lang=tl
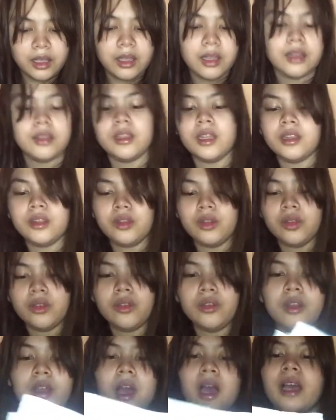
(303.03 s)
Tatlo
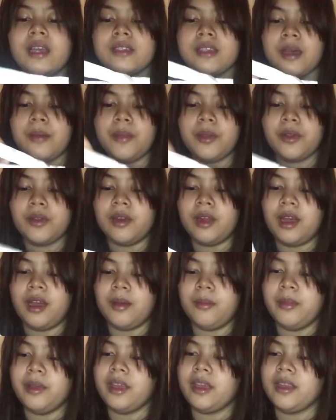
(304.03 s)
yun. Ah, sabi ko na
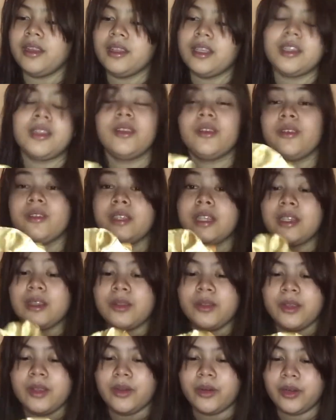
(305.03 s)
Tatlo, tatlo
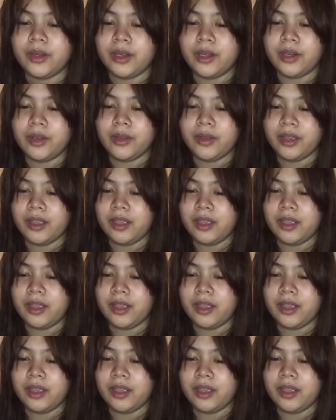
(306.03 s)
yung order ko eh.